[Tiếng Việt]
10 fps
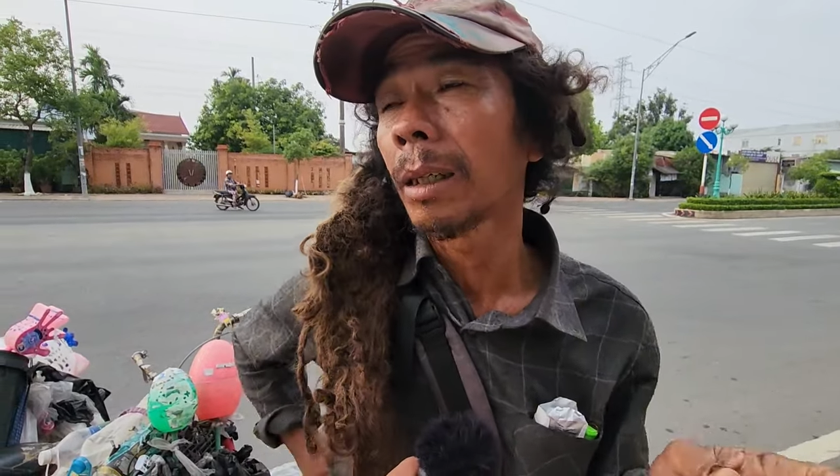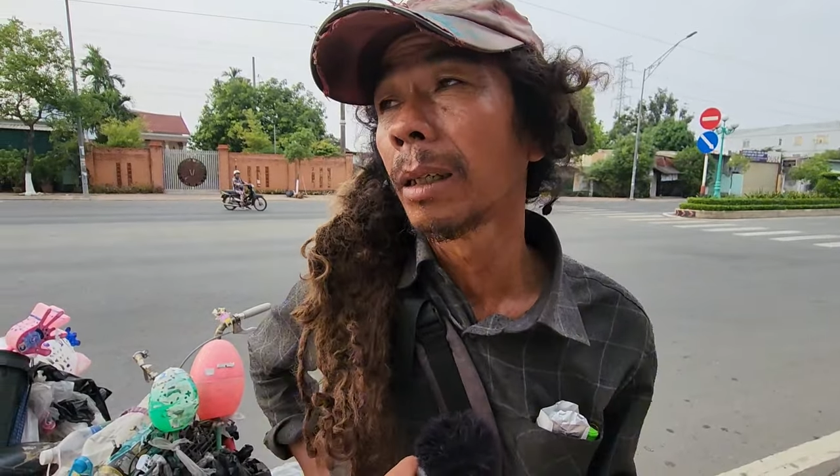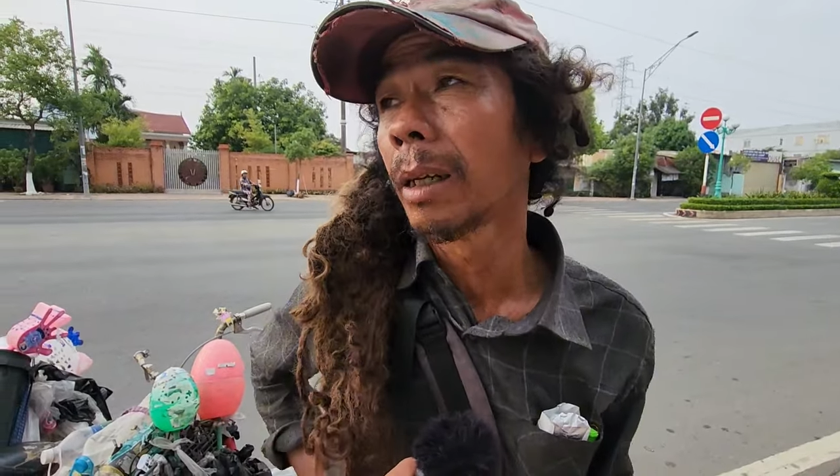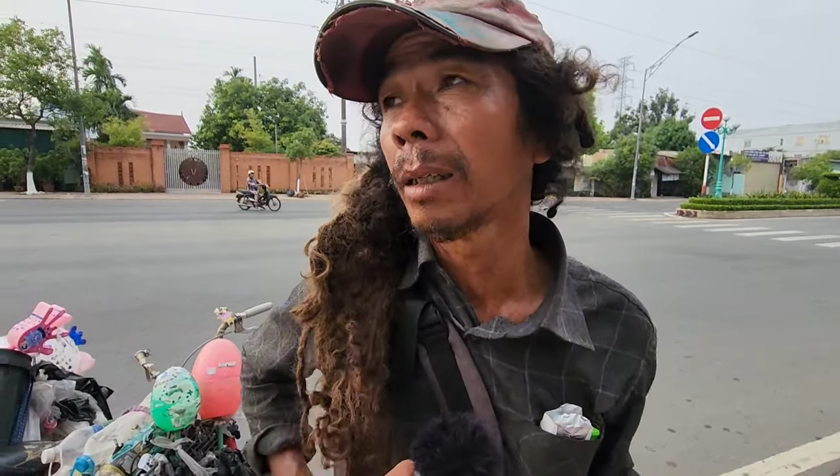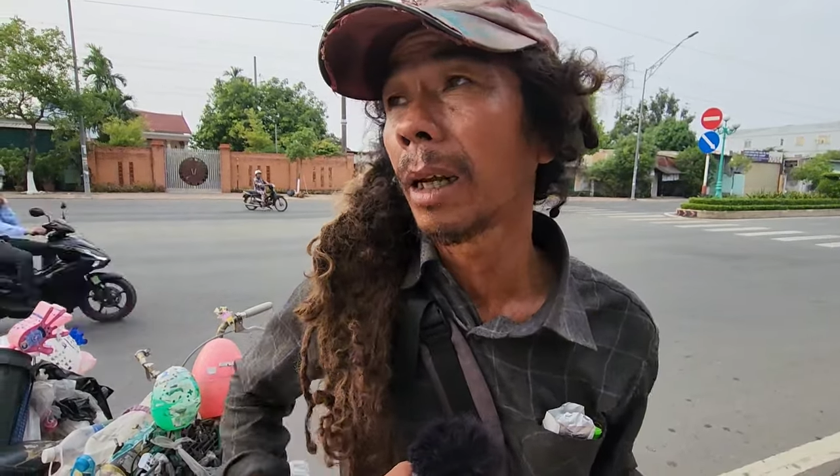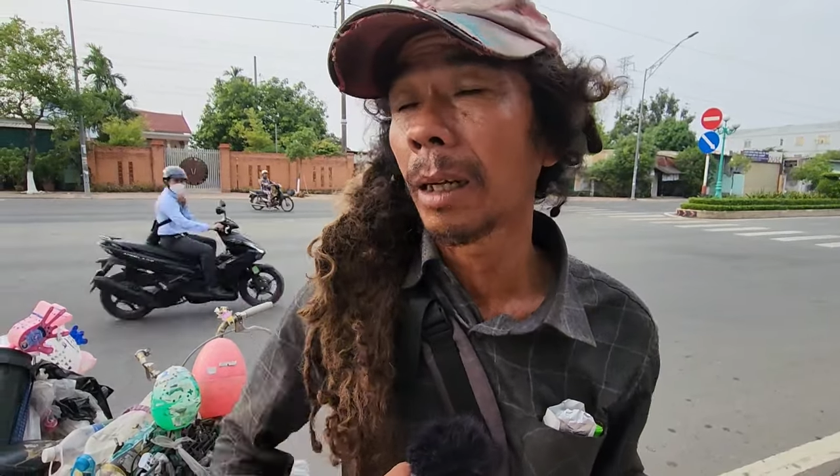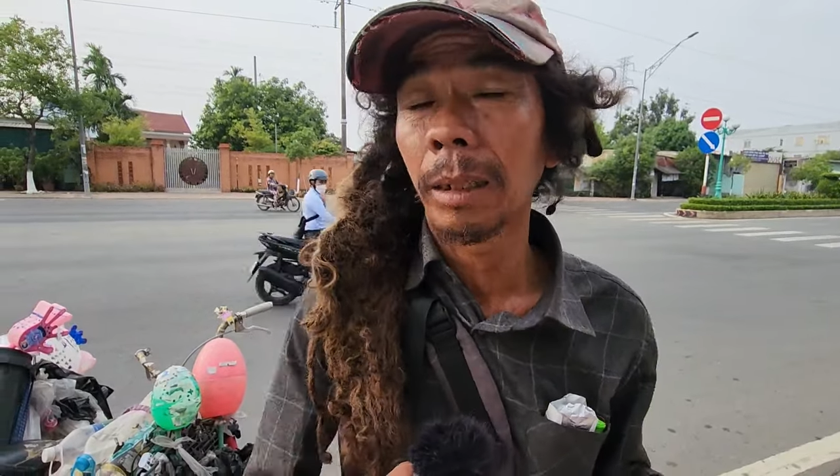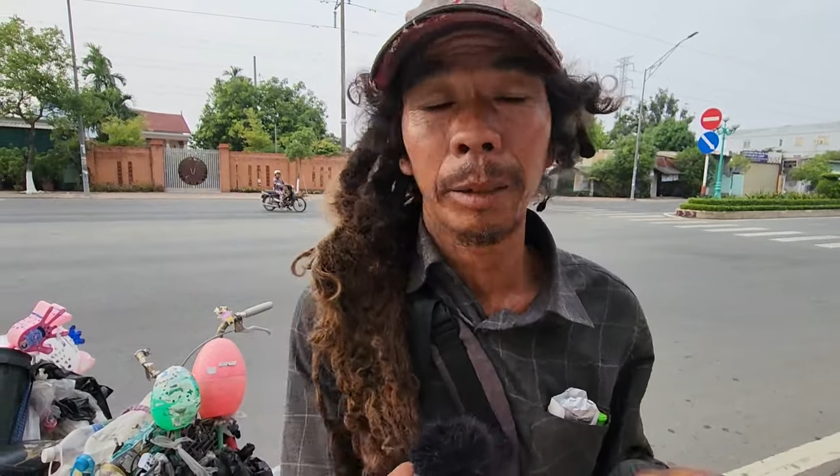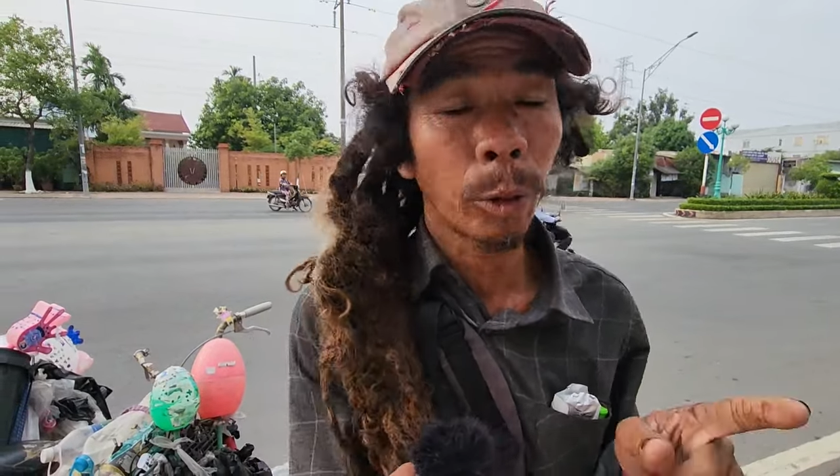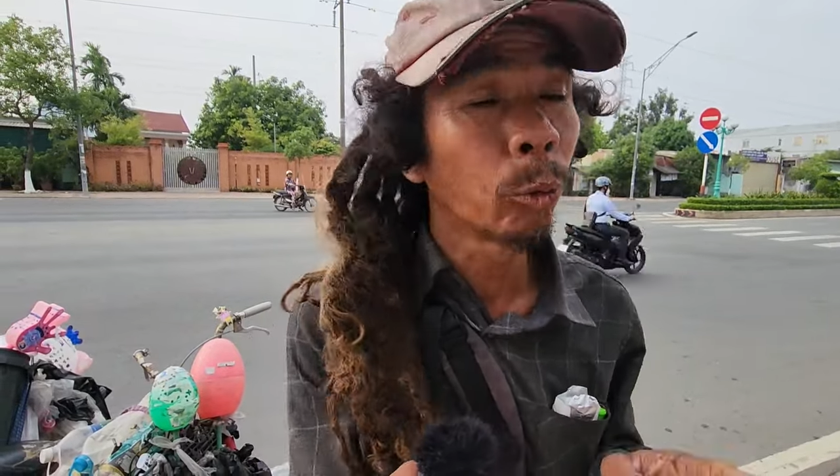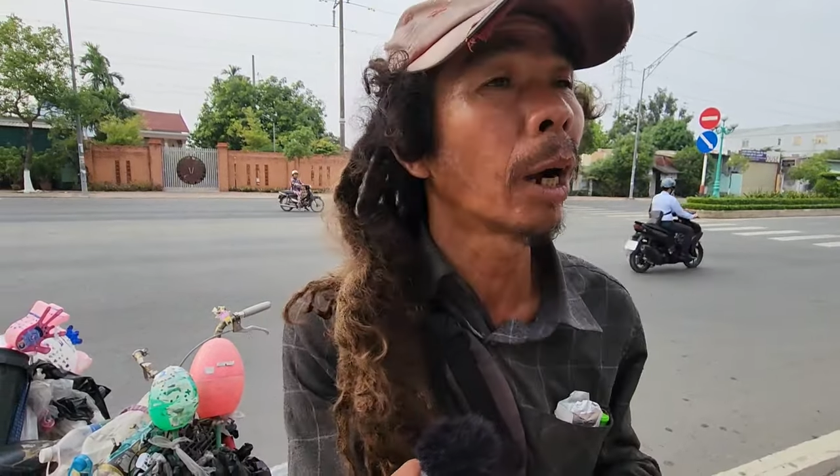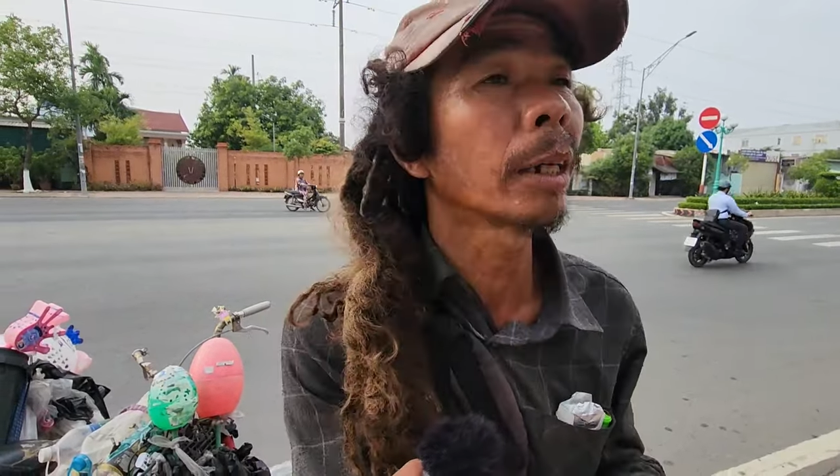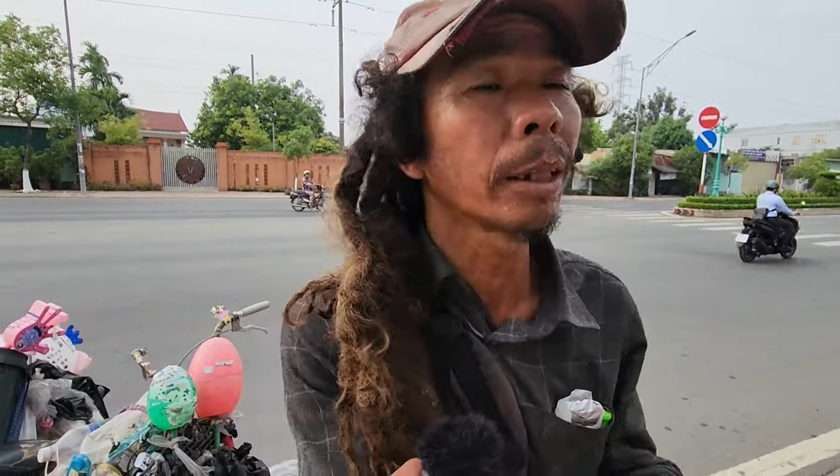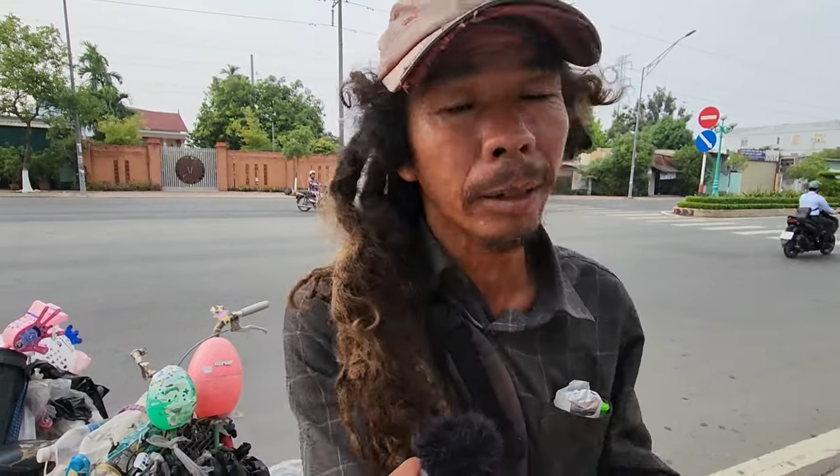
tôi nói là vụ án giết